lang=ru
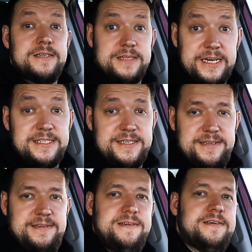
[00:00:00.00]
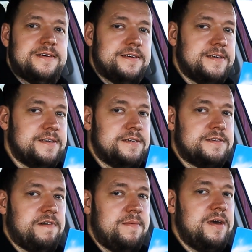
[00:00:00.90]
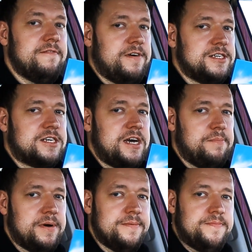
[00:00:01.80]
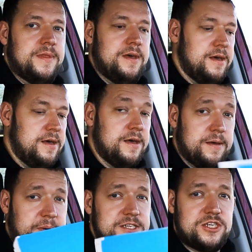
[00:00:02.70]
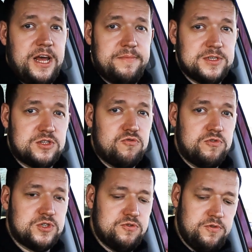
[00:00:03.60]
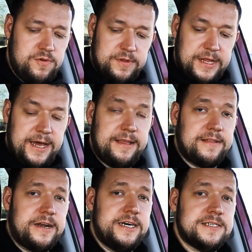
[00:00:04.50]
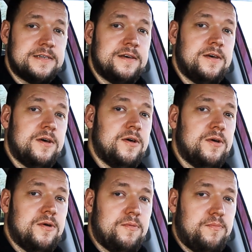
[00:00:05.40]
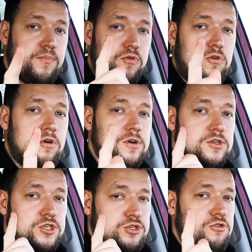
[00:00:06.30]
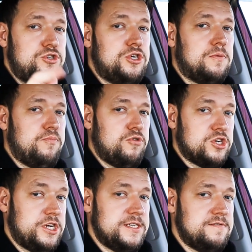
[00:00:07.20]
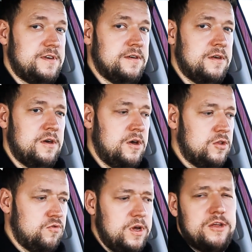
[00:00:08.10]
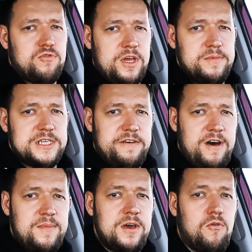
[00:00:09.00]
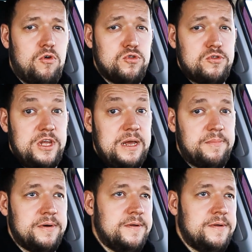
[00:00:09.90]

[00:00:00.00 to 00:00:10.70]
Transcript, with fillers: Здрасте, с вами ваш Кэп. Опять читаем инструкцию, на этот раз про счетчик путешествий. Ну или другими словами, одотрип.